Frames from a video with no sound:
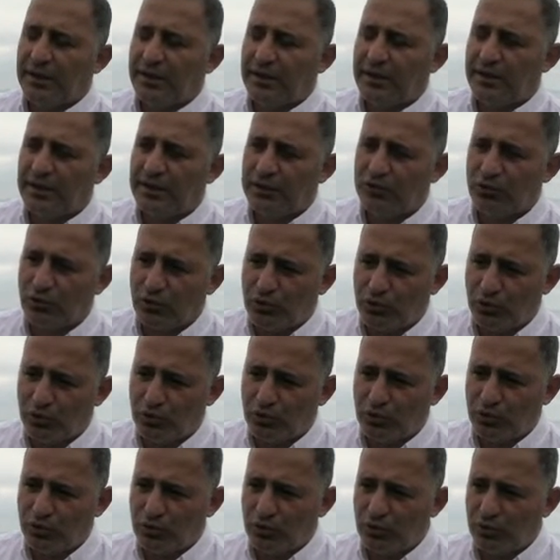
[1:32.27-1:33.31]
e,
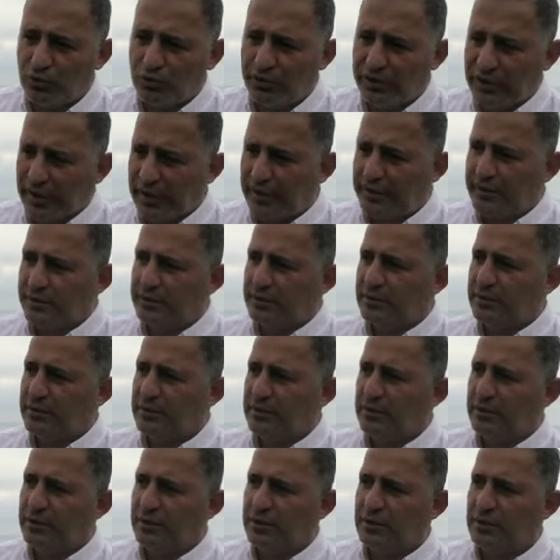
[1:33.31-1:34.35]
döküldüğü yer.
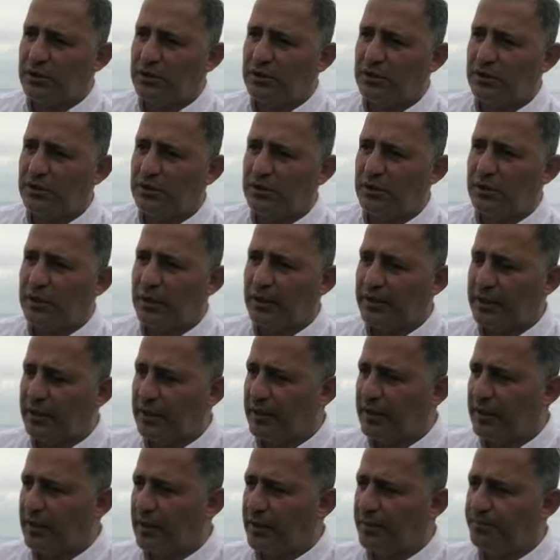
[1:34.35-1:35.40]
E,
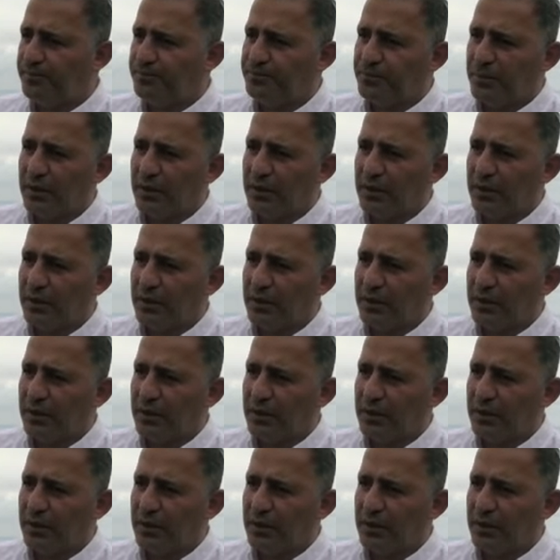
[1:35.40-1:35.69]
karayla